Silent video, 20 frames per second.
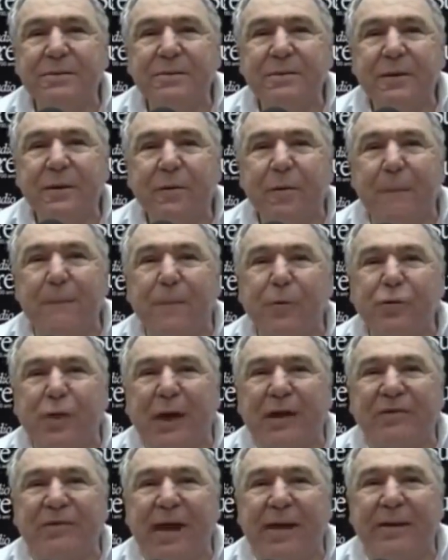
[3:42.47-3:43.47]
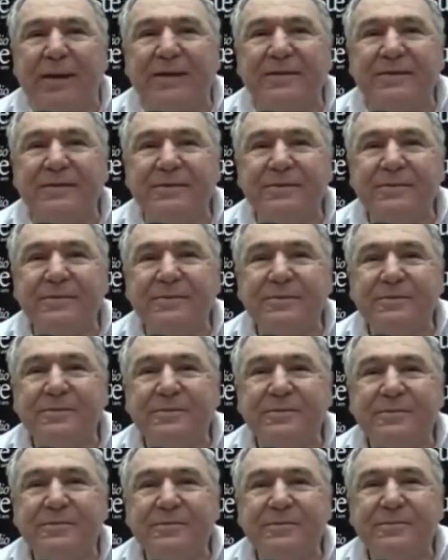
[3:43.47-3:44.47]
computarizadas.
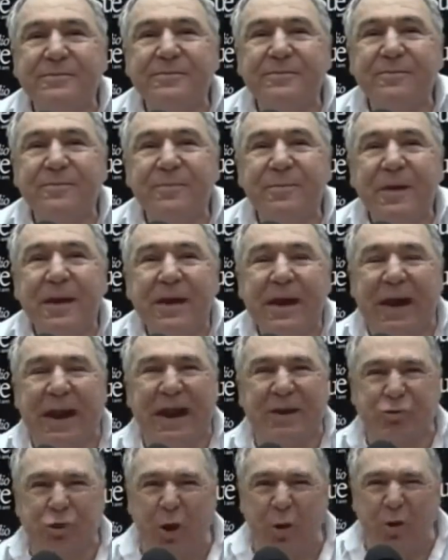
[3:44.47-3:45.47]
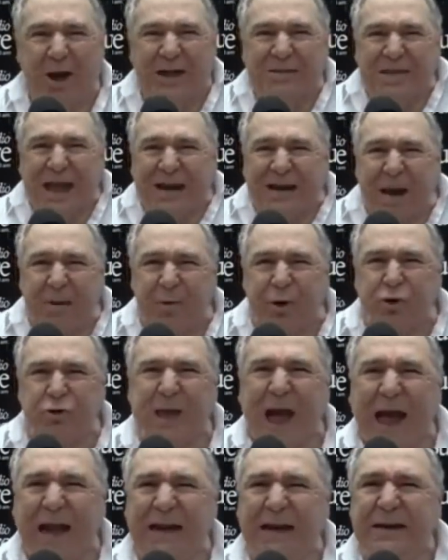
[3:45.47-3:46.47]
Era todo un ataque
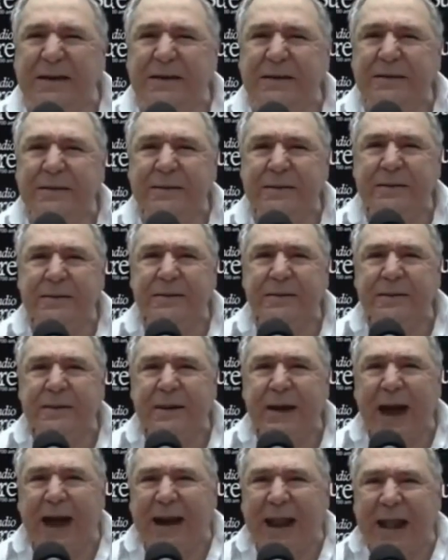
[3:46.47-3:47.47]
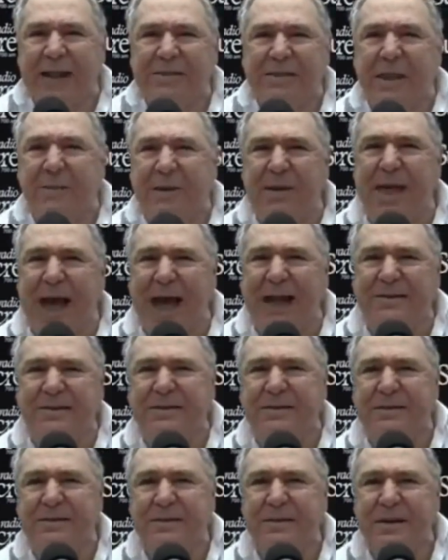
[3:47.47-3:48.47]
brutal a la intimidad,
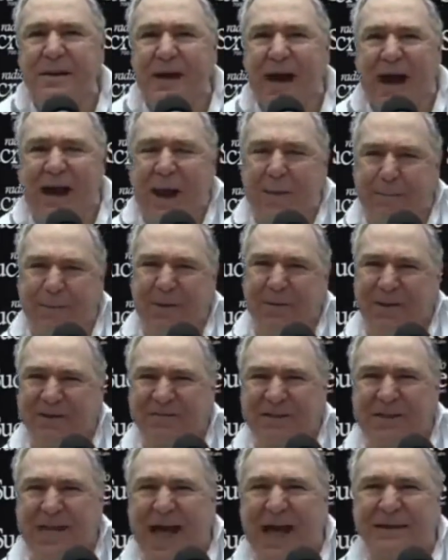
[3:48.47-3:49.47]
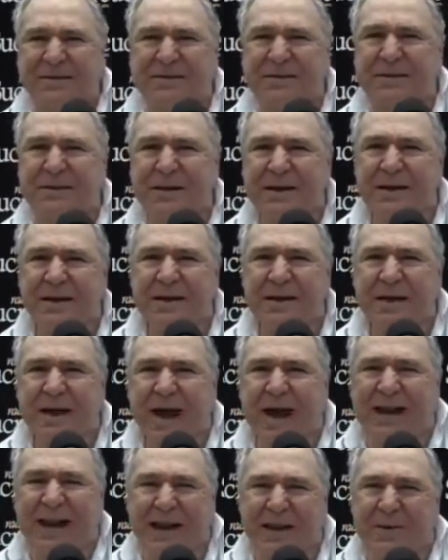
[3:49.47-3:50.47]
a la privacidad,
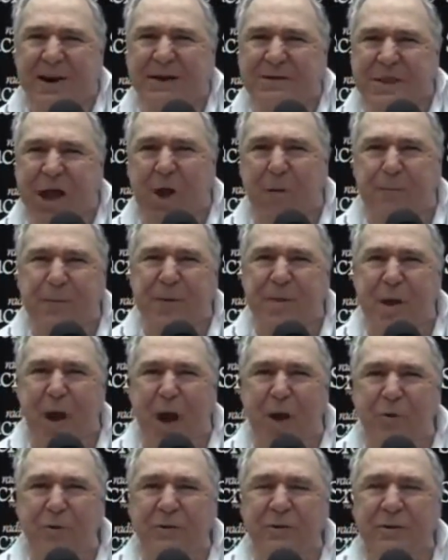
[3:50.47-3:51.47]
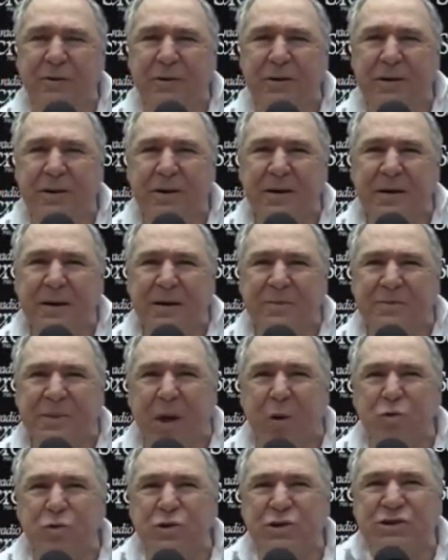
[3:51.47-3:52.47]
a la libertad de opinión de
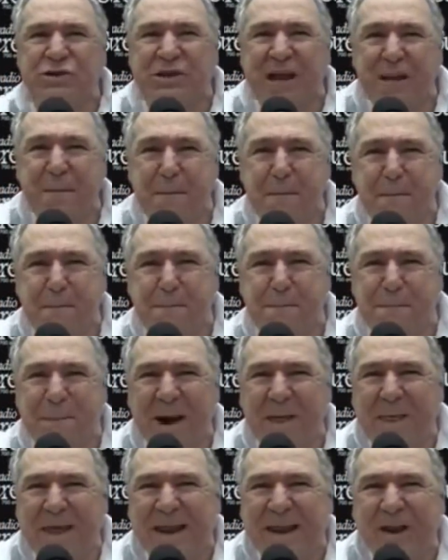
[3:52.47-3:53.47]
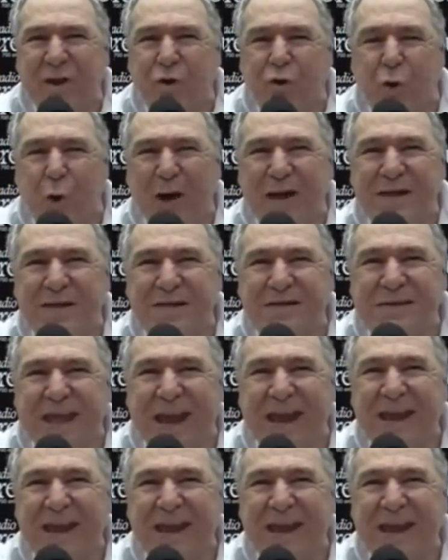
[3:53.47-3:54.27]
un simple delincuente